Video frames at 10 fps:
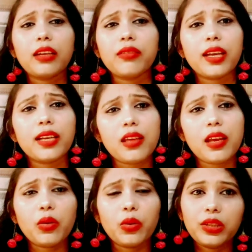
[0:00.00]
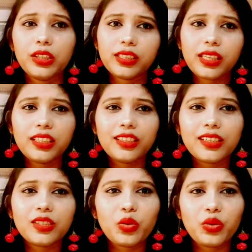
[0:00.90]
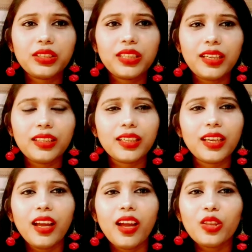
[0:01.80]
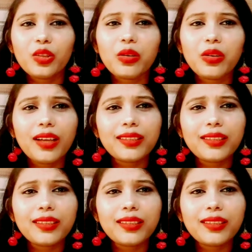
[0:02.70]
गेट वगैरह सारे खोल दिए सारी जगह से रोशनी आनी चाहिए तो